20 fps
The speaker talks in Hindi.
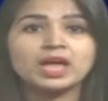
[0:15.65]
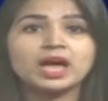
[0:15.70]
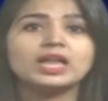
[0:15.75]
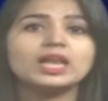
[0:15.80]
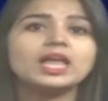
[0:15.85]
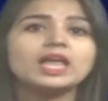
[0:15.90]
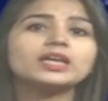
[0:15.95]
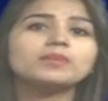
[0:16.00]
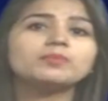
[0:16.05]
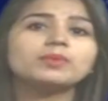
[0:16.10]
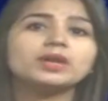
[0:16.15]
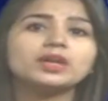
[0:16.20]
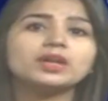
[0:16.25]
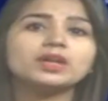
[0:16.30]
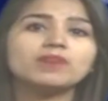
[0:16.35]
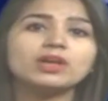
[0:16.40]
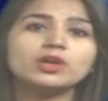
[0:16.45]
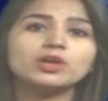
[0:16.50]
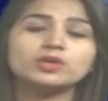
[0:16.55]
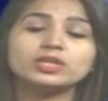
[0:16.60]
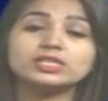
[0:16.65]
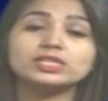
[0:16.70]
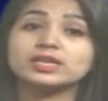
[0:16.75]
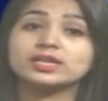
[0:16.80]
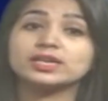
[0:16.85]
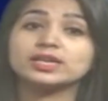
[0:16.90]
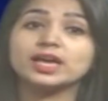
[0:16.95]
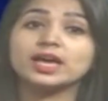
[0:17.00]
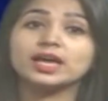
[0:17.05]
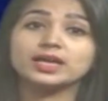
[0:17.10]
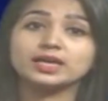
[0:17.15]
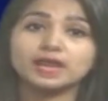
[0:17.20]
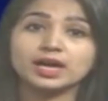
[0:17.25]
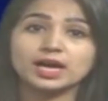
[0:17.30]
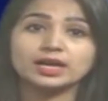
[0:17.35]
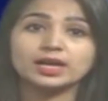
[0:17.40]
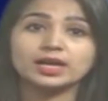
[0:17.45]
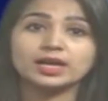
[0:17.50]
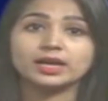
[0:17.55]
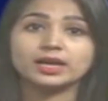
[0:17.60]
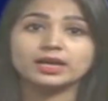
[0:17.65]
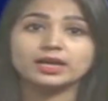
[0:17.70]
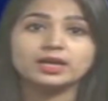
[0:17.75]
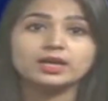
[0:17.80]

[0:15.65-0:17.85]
हालांकि मरने वालों की संख्या 11 है